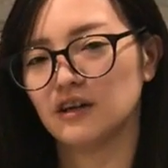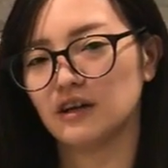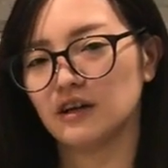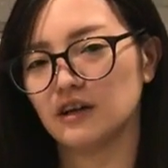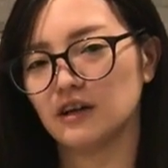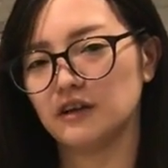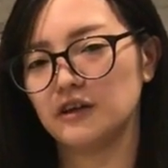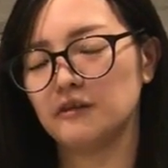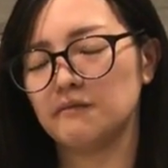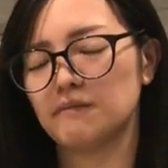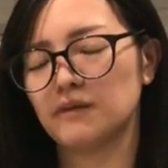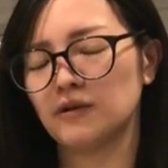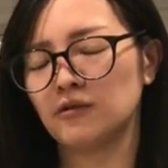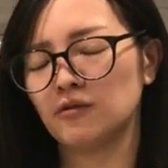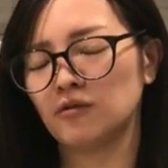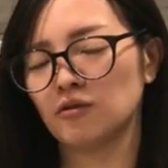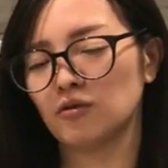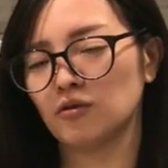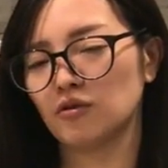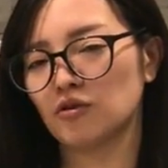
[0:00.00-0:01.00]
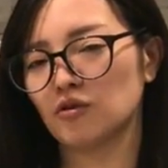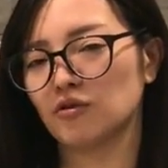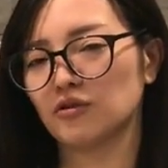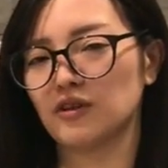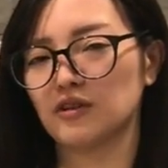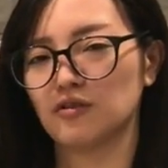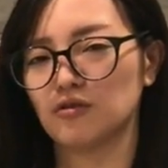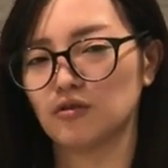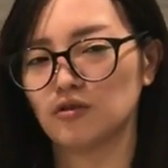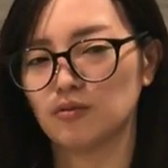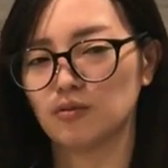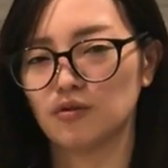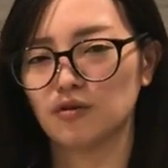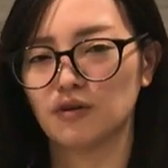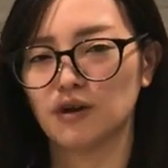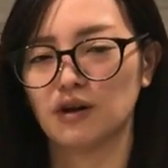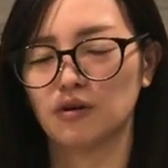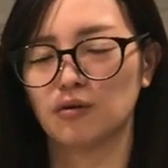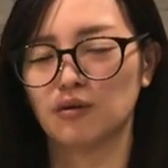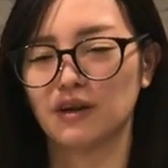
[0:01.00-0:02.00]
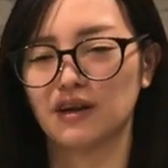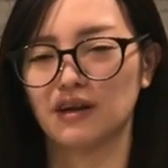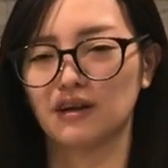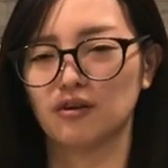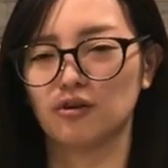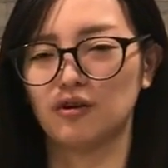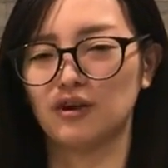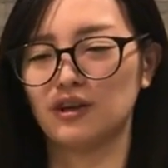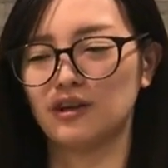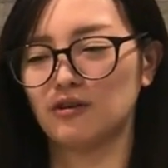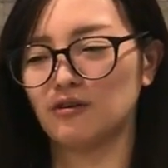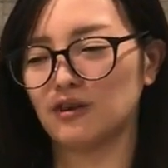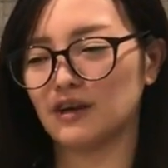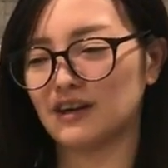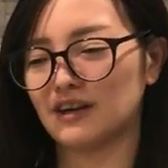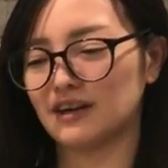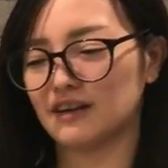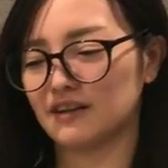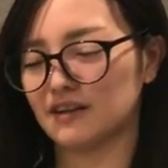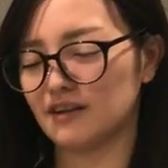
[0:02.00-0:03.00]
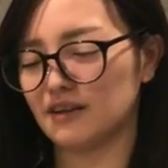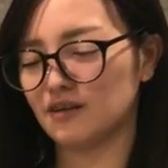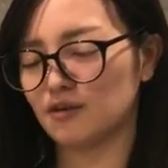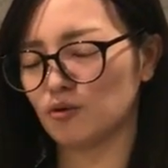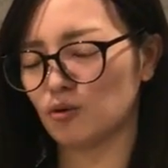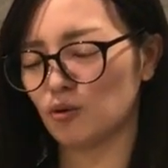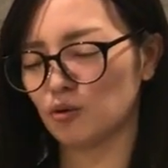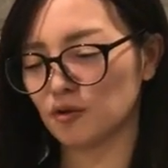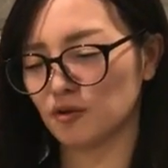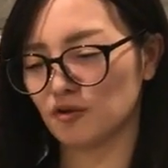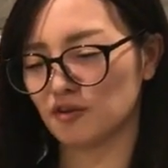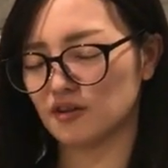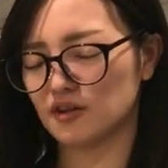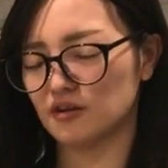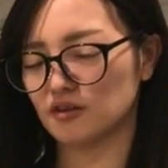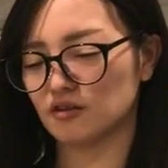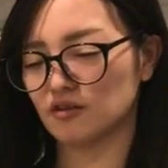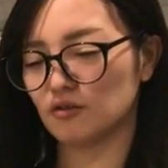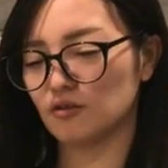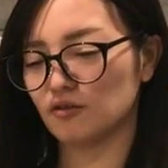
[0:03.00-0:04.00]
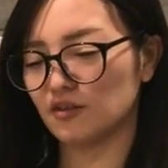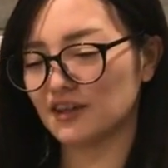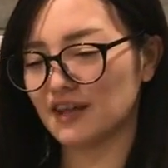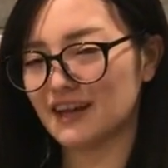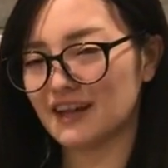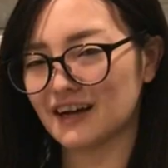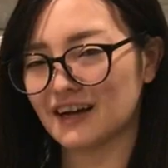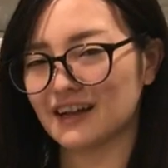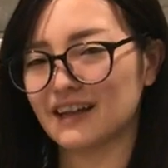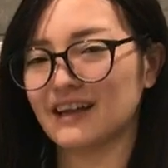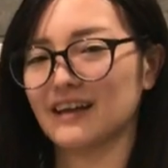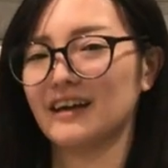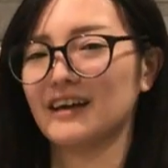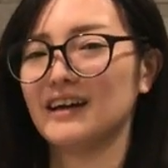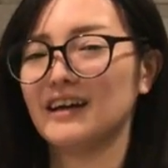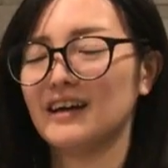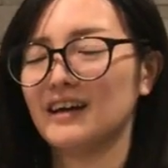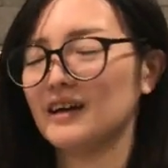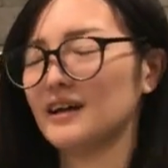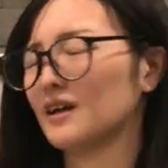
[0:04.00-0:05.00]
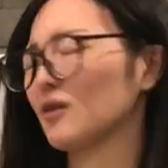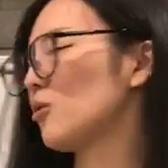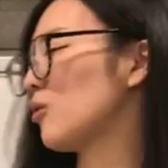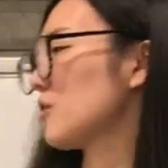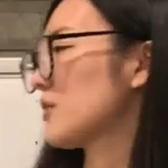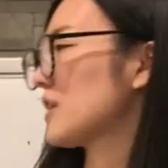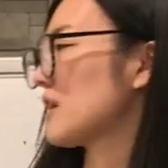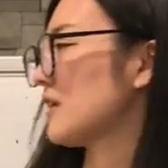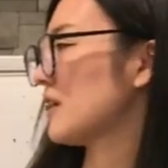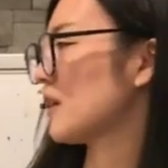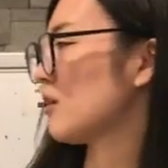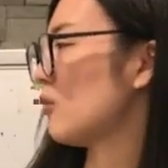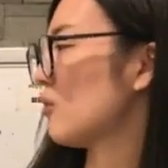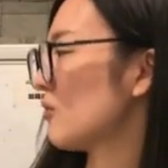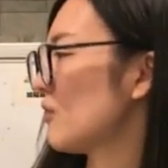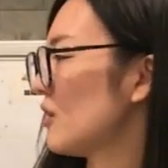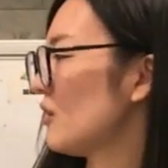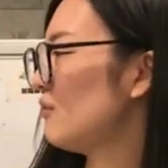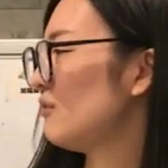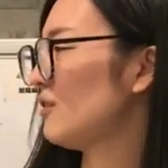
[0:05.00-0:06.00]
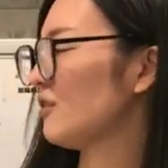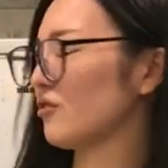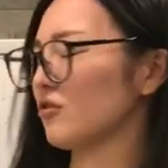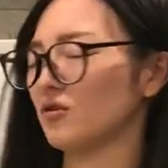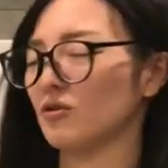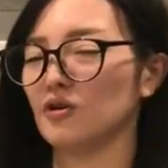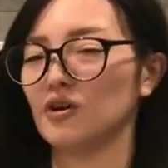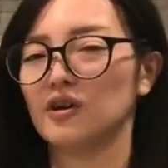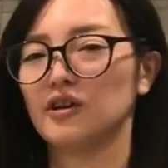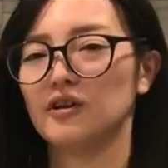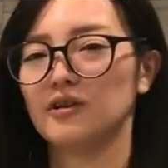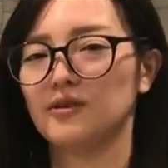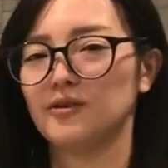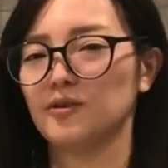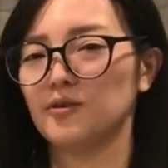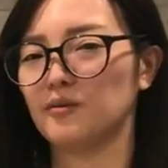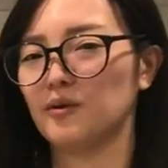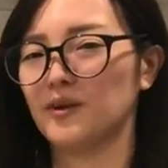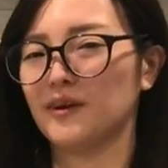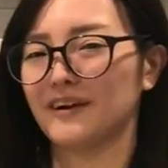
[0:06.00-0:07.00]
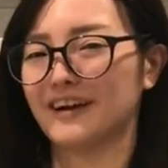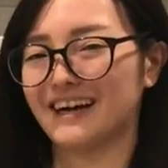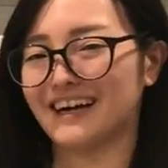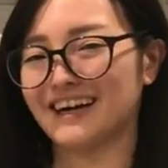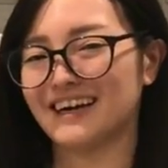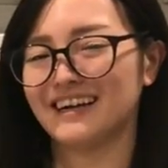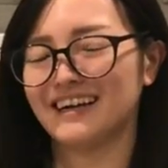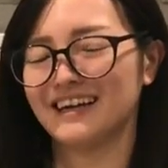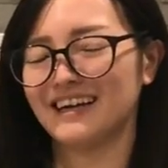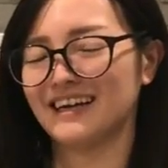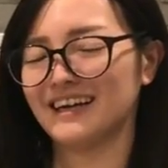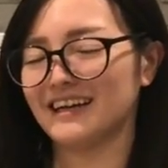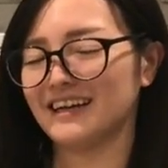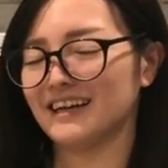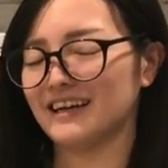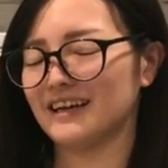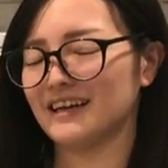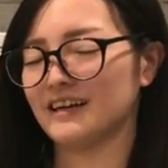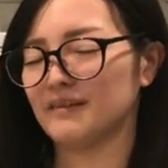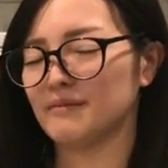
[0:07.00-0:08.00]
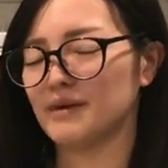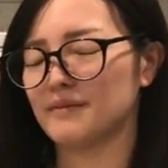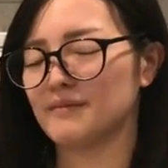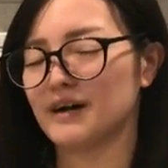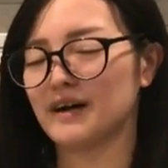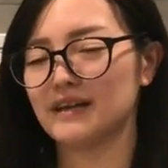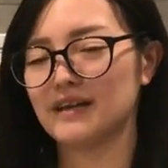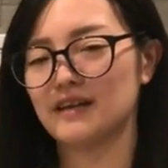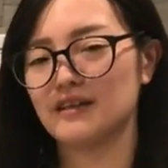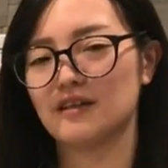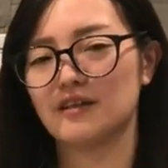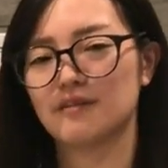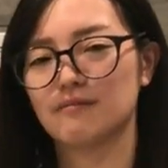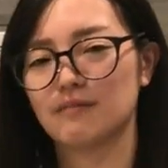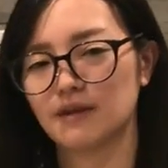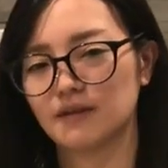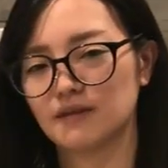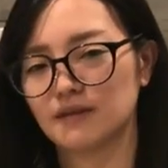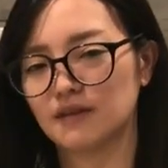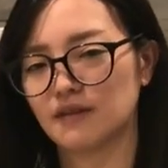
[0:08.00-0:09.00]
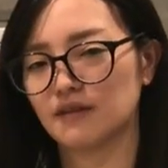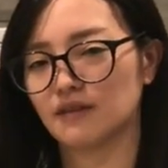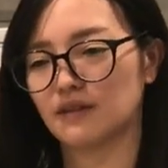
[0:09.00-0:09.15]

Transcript: えー、インバウンド商戦というものがこれから繰り広げられていこうとしているその最中で、えー、こういったねコロナウイルスというものが、えーまあ、蔓延してしまってで